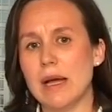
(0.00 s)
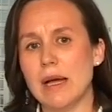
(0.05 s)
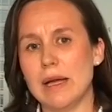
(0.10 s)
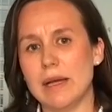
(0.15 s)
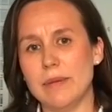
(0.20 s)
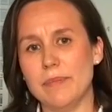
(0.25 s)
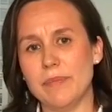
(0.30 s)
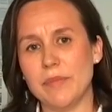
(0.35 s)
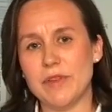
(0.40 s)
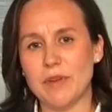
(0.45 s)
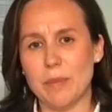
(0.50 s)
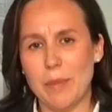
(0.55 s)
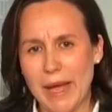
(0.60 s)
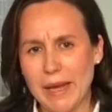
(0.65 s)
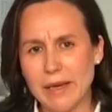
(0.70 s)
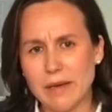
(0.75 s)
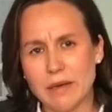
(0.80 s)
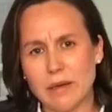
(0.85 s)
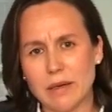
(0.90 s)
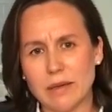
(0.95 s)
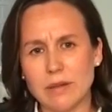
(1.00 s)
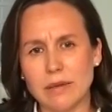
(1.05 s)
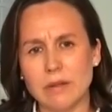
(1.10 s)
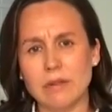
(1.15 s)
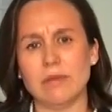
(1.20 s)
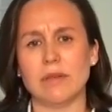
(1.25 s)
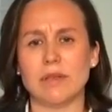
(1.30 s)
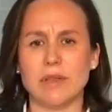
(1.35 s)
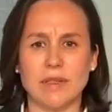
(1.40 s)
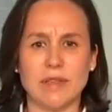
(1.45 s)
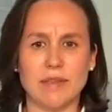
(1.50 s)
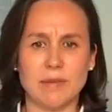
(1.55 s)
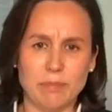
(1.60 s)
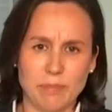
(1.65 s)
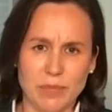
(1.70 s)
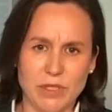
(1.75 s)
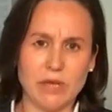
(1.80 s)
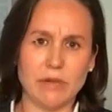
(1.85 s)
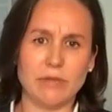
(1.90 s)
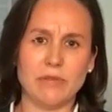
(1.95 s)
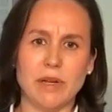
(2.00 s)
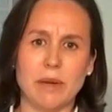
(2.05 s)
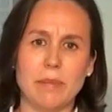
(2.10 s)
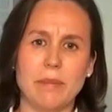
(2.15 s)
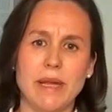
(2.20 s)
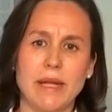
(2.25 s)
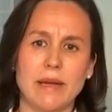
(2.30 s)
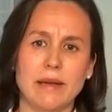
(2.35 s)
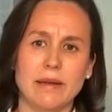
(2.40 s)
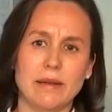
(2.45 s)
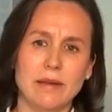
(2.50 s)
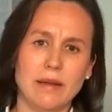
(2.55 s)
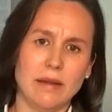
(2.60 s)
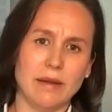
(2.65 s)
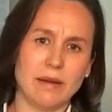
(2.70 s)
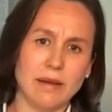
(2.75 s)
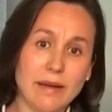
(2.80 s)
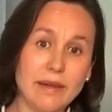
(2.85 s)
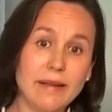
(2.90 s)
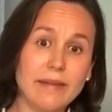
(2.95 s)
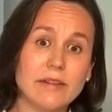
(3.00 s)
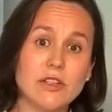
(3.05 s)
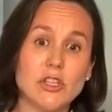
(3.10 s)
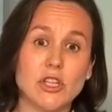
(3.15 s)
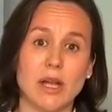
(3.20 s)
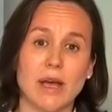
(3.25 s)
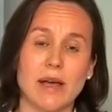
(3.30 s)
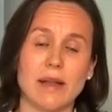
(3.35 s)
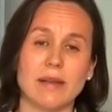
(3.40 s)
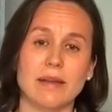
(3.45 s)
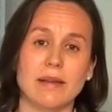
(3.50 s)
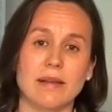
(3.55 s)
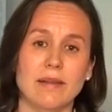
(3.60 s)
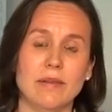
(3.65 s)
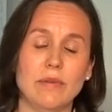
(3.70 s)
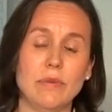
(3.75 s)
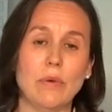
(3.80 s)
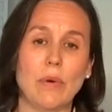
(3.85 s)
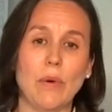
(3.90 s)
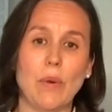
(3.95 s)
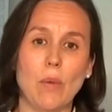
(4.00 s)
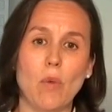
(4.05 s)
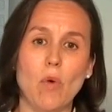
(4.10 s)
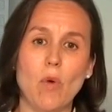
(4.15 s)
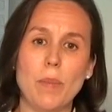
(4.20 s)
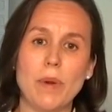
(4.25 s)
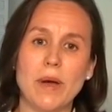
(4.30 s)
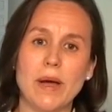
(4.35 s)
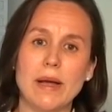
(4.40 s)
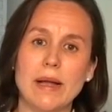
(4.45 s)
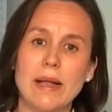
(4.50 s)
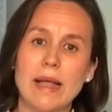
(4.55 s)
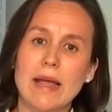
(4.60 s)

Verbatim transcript: Ähm, zum anderen, und das betrifft dann mehr die Krisenstaaten in Südamerika, Südeuropa